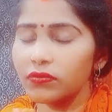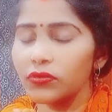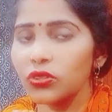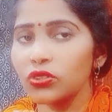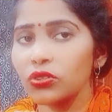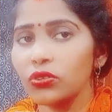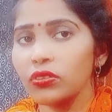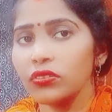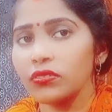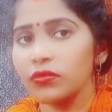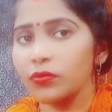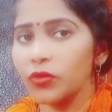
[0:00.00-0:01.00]
दोस्तों
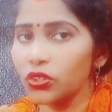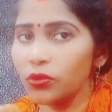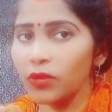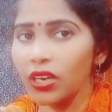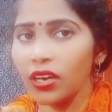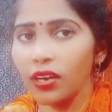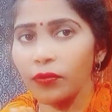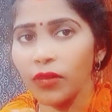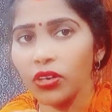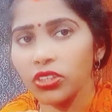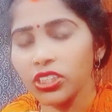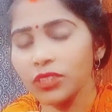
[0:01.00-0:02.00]
वीडियो मेरा लंबा
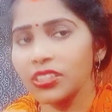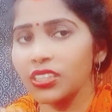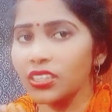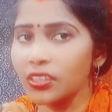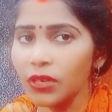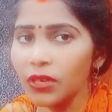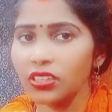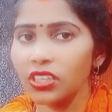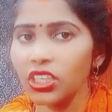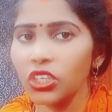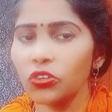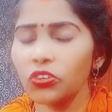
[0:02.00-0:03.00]
हो जाएगा मैं ज़्यादा बात
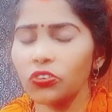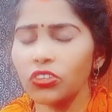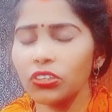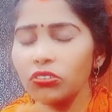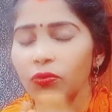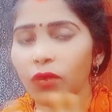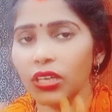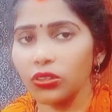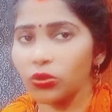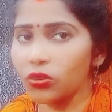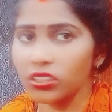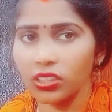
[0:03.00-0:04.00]
नहीं करूँगी क्योंकि बात
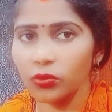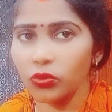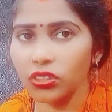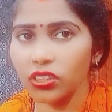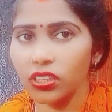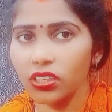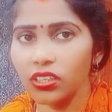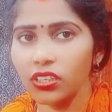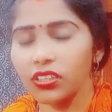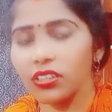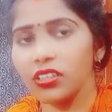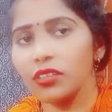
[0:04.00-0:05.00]
तो ख़त्म होती नहीं
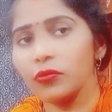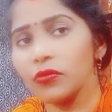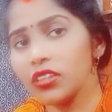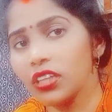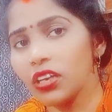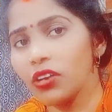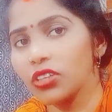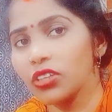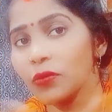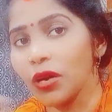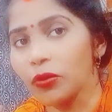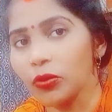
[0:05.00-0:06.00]
है दिल और
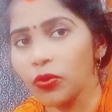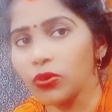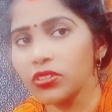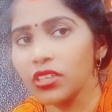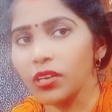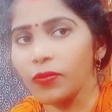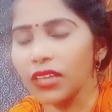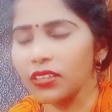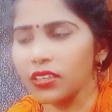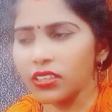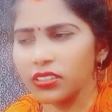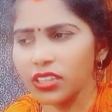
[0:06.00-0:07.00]
दिमाग में बहुत सारा बात
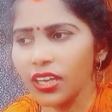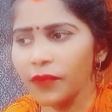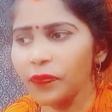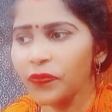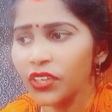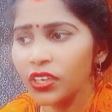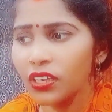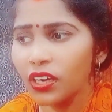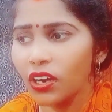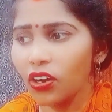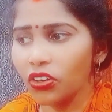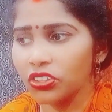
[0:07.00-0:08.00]
रहता है
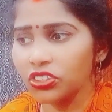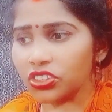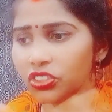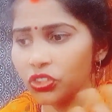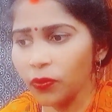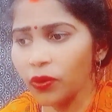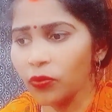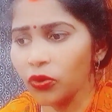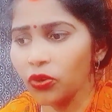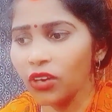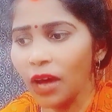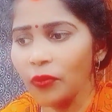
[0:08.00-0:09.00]
और जब हम
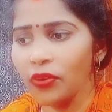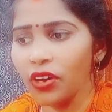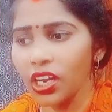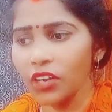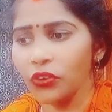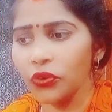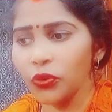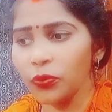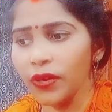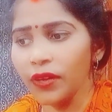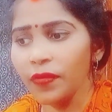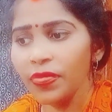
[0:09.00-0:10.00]
लोग काम कर रहे हैं यूट्यूब पे